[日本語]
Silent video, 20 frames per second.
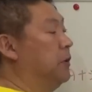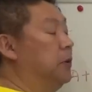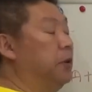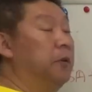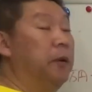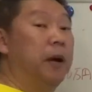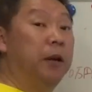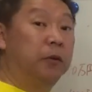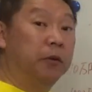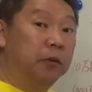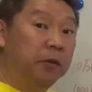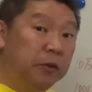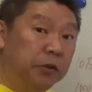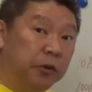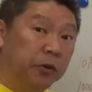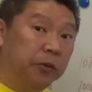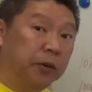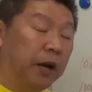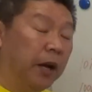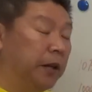いわゆる
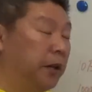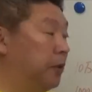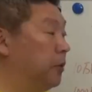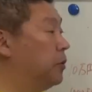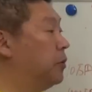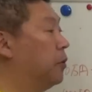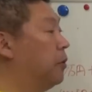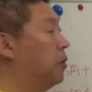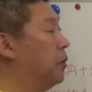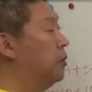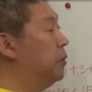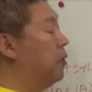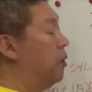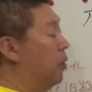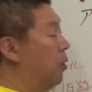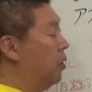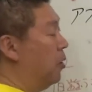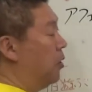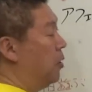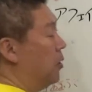業界でいうところ
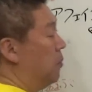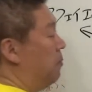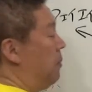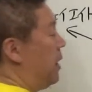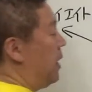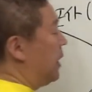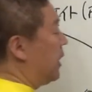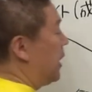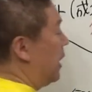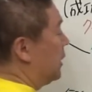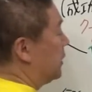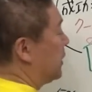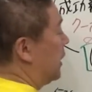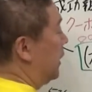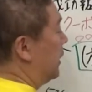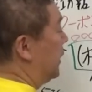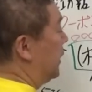のメーカーさ